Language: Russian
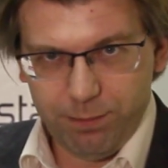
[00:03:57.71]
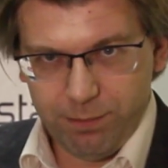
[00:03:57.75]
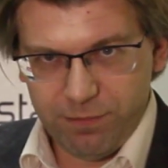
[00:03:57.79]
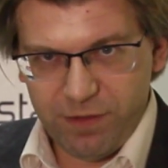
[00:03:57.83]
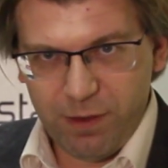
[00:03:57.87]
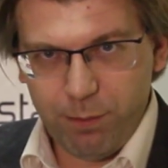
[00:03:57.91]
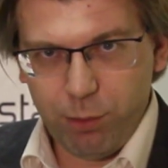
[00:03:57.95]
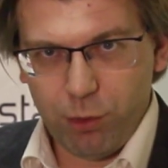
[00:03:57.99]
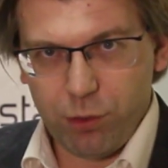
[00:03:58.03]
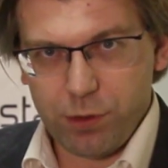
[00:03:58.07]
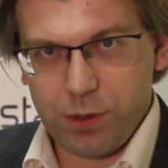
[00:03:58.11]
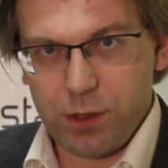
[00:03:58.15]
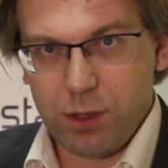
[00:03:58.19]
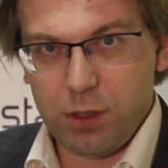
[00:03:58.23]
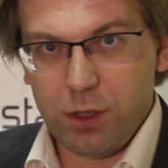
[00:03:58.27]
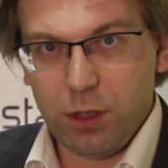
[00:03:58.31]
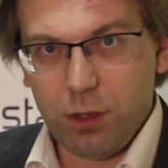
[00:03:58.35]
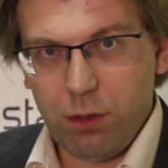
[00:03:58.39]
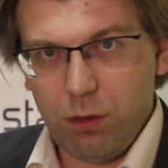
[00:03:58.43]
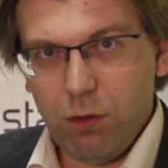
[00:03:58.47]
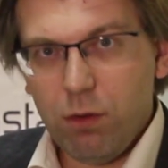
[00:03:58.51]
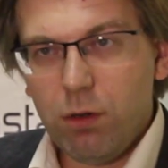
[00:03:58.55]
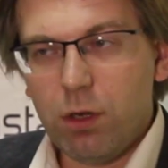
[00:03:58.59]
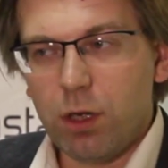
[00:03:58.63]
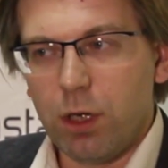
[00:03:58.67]
вопрос не
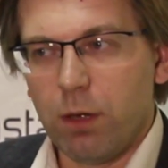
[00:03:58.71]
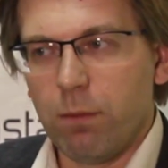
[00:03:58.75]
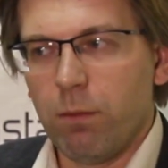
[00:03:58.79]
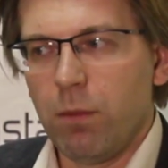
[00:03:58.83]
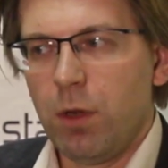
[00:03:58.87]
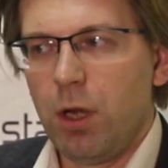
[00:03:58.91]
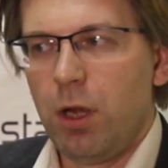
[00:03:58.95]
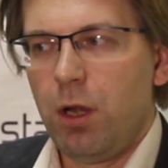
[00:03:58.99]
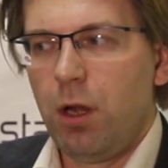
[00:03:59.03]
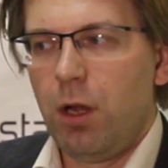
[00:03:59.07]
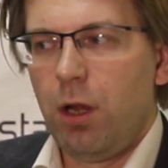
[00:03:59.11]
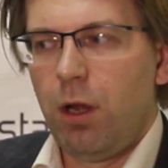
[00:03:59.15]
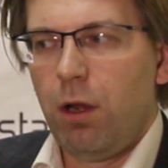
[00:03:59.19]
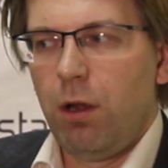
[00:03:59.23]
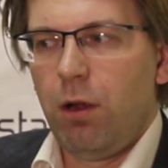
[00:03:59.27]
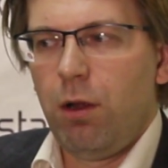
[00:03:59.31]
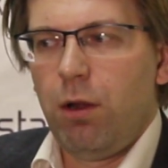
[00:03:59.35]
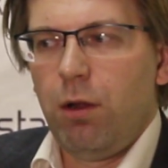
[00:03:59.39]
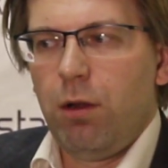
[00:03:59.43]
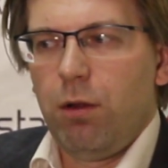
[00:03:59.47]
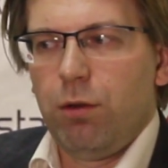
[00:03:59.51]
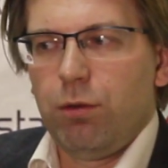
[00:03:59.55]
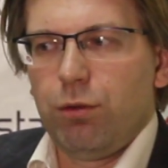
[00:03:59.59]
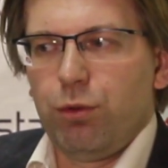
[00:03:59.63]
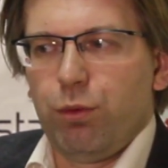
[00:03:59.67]
трогаем,
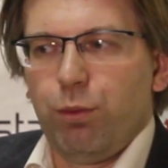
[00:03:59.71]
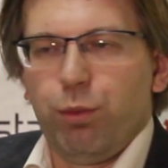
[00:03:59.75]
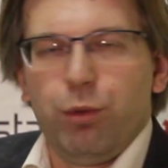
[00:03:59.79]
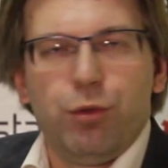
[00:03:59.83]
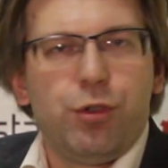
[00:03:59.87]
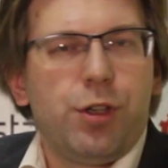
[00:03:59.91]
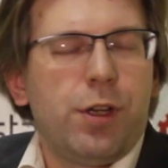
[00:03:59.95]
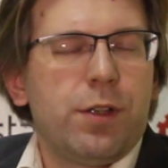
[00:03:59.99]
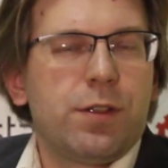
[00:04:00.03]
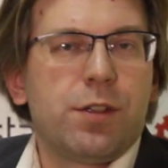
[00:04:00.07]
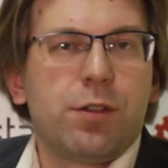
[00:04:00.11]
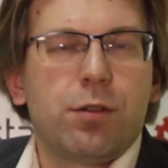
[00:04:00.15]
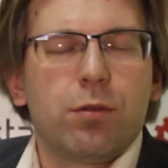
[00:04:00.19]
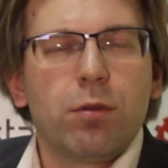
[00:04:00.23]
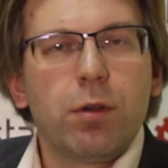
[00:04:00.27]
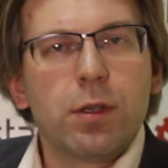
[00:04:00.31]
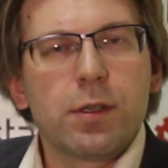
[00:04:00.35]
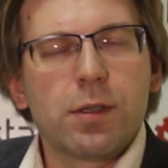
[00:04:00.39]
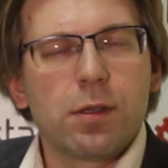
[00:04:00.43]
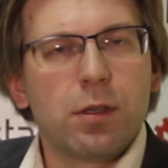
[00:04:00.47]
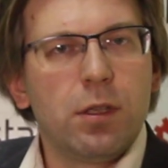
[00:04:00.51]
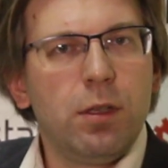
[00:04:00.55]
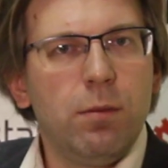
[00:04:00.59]
то получается ситуация